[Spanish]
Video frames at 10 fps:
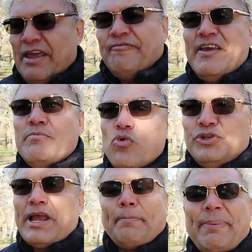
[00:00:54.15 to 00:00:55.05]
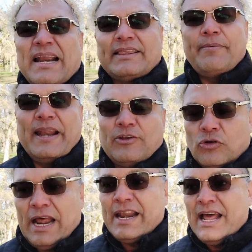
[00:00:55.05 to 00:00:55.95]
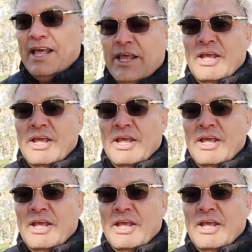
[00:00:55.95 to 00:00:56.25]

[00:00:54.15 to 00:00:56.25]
en fin, muchas partes venezolanas